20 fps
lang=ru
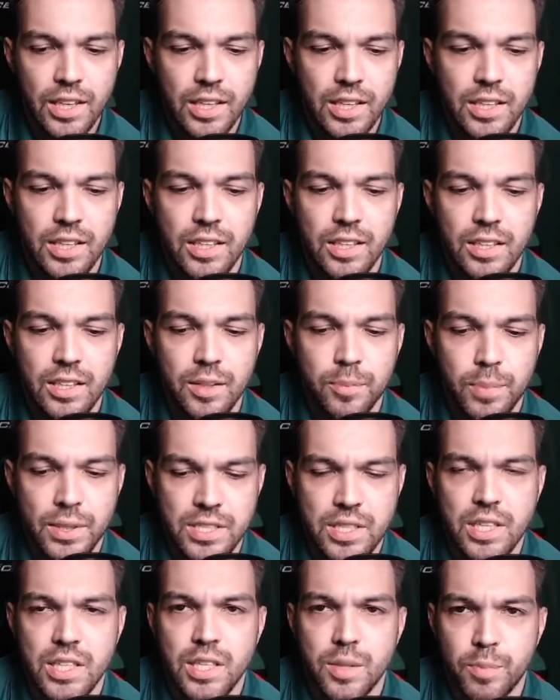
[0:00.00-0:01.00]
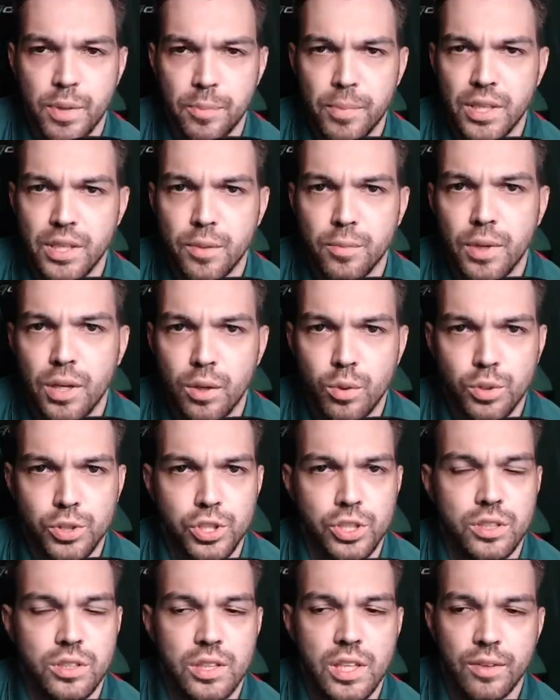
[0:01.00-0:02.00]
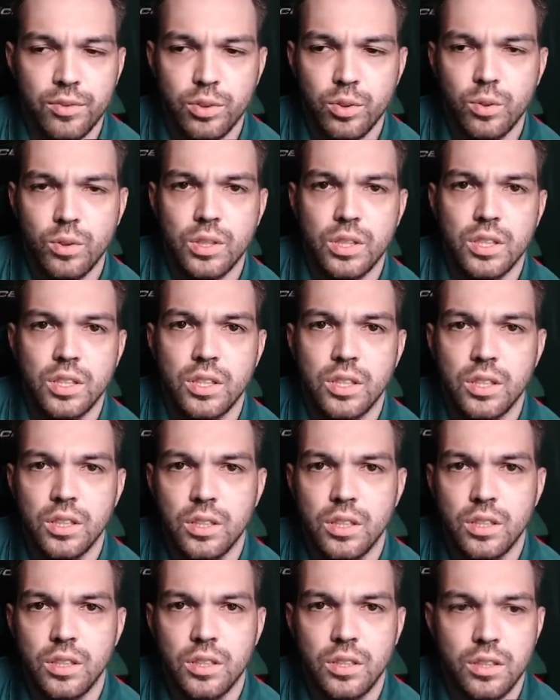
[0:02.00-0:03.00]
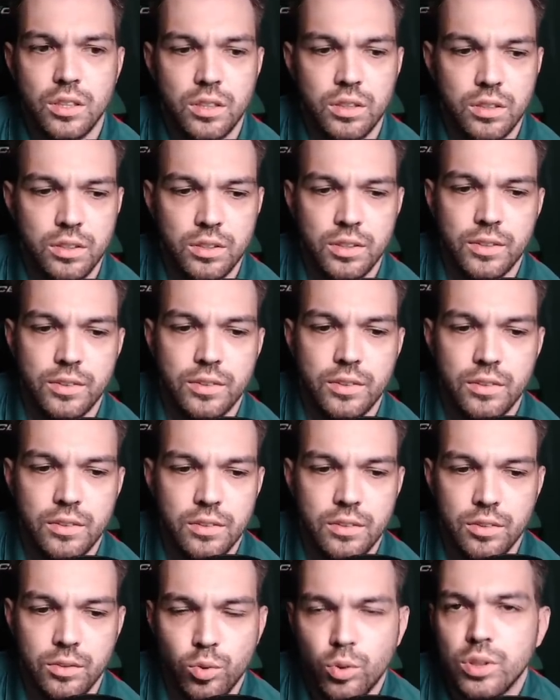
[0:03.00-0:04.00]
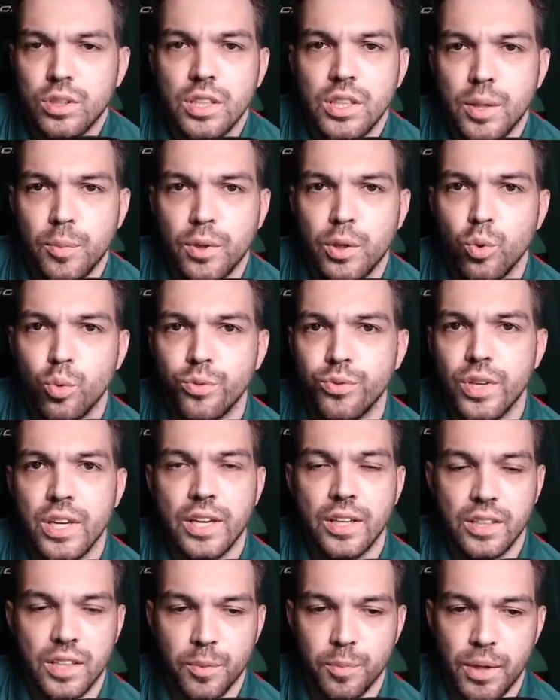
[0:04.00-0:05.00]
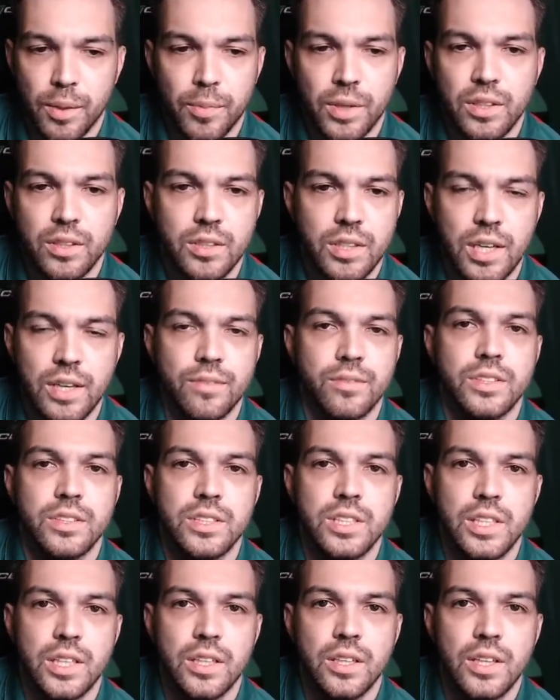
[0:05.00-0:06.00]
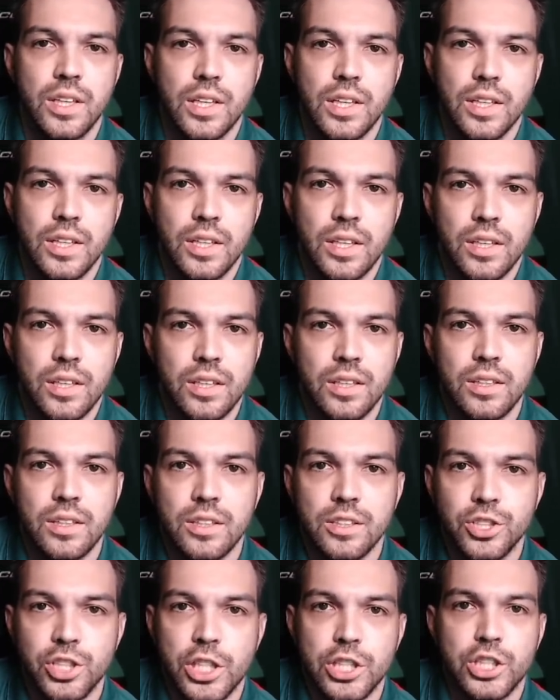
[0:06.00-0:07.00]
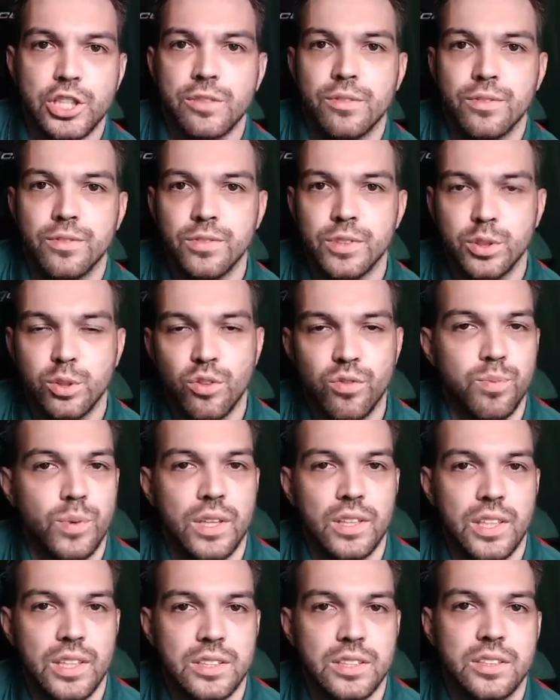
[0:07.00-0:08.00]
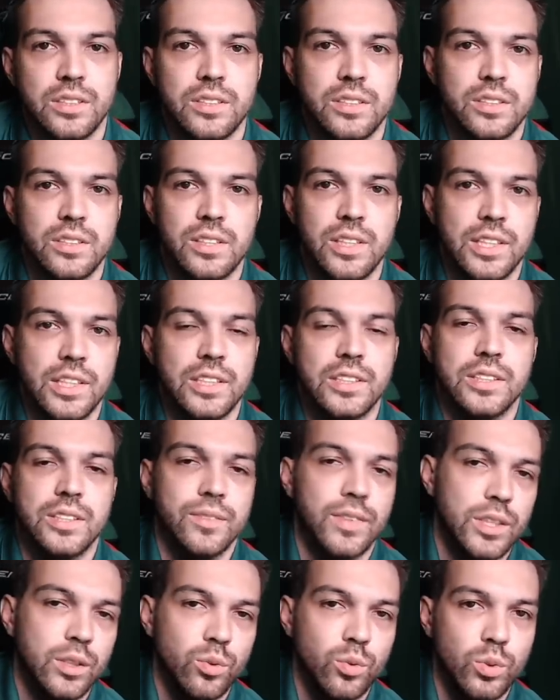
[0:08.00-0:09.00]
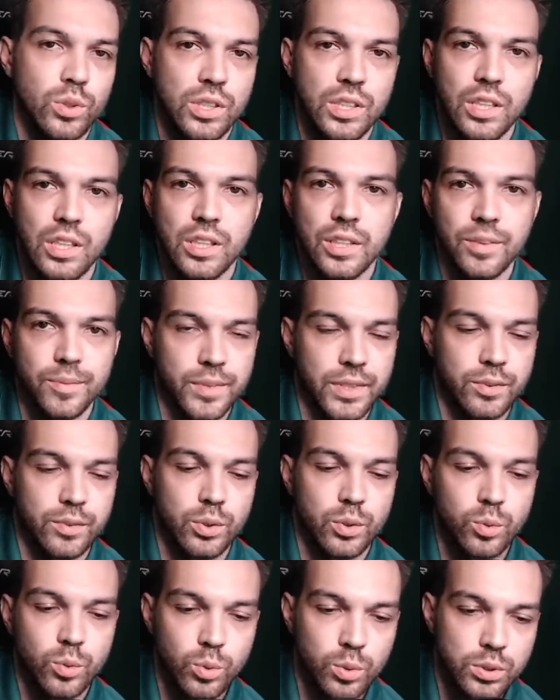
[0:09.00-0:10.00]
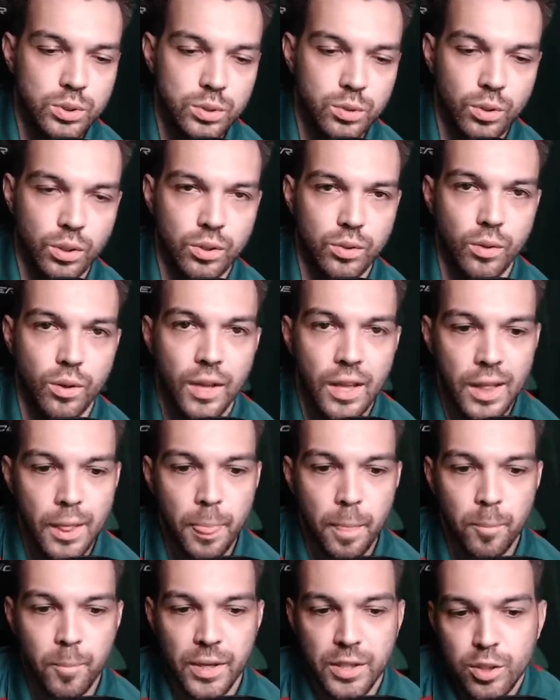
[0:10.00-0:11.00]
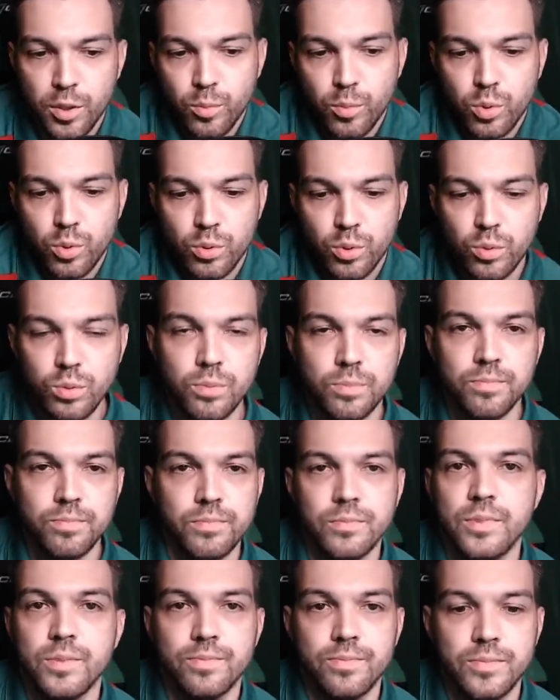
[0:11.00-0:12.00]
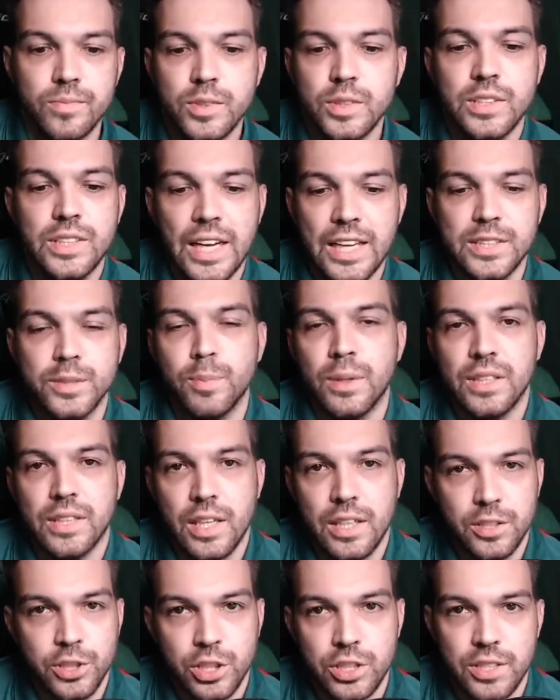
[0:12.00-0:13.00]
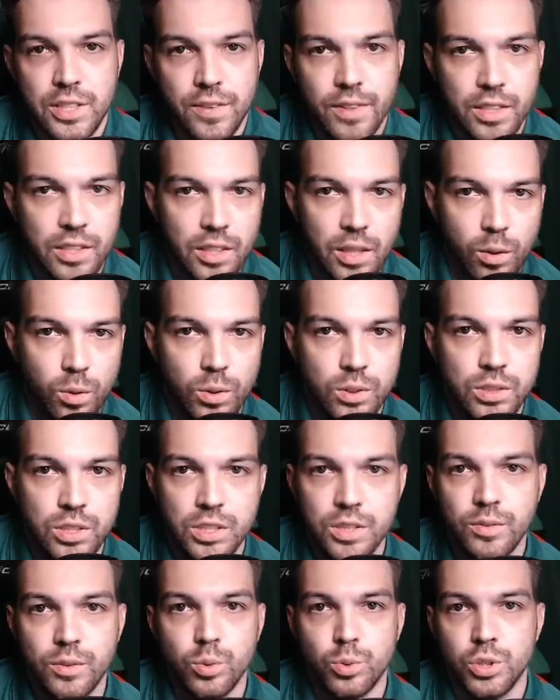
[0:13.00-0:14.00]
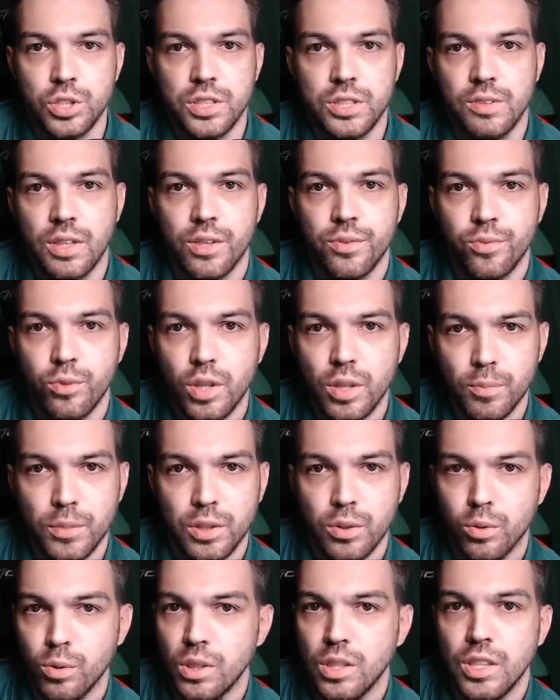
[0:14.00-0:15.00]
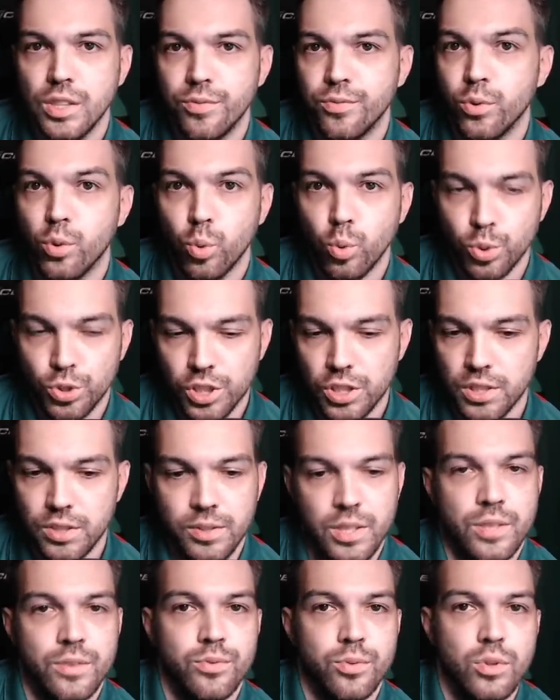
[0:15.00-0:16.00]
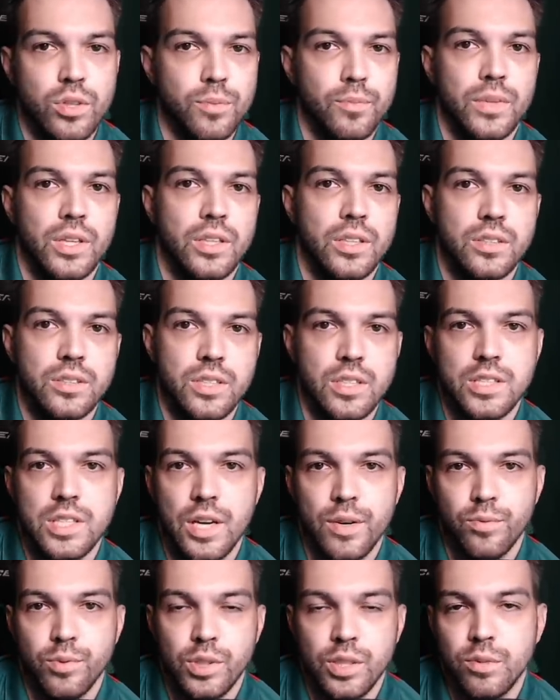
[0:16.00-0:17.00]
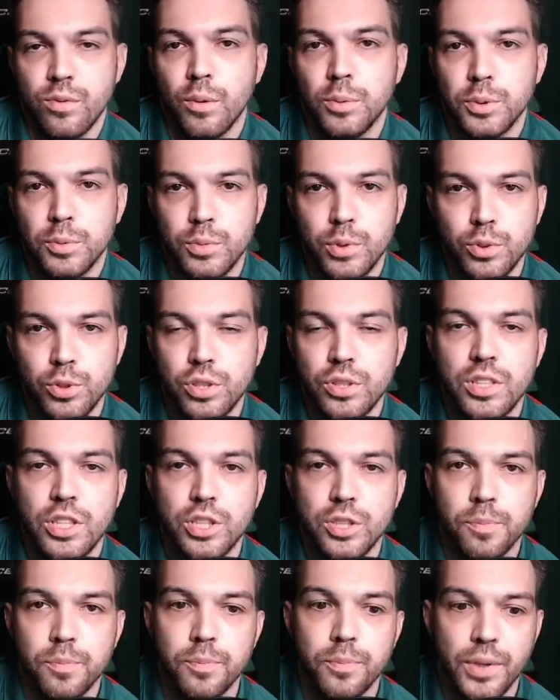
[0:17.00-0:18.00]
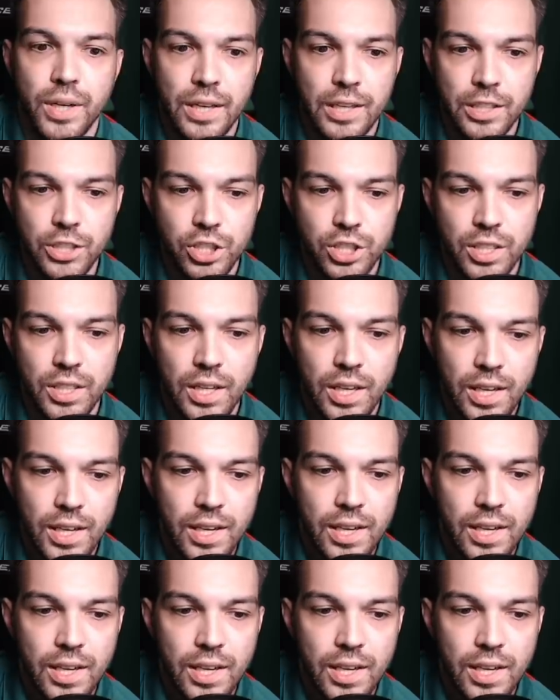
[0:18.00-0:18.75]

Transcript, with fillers: И последние победы были очень давно, и, э, ну, это не были уверенные победы, да, везде э, чаша весов могла склониться в одну или в другую сторону. Поэтому, ну, да, Спартак сейчас, наверное, находится не в лучшей своей форме, но и не в худшей своей форме, и состав у них, в общем-то, очень даже приличный.